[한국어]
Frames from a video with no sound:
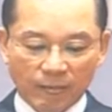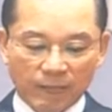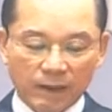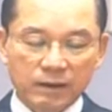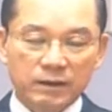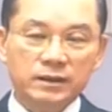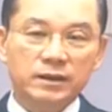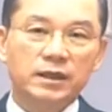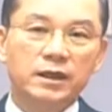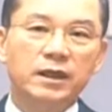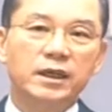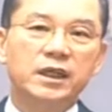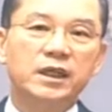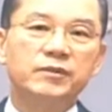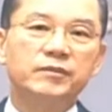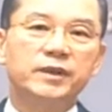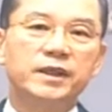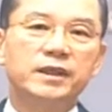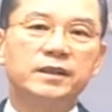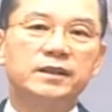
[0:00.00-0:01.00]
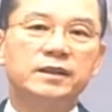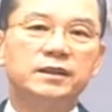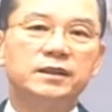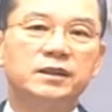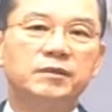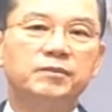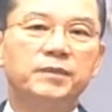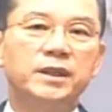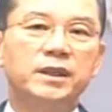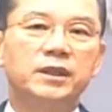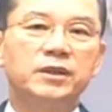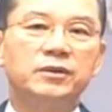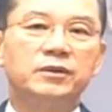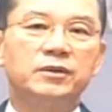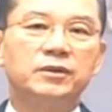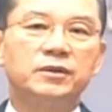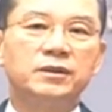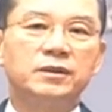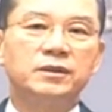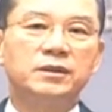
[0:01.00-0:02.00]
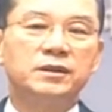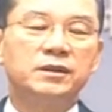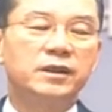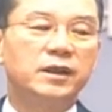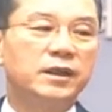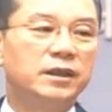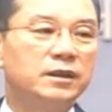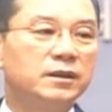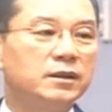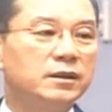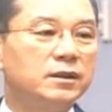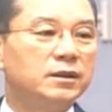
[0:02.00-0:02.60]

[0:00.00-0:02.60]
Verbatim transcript: 근데 하나님께서는 뜻밖에도 그래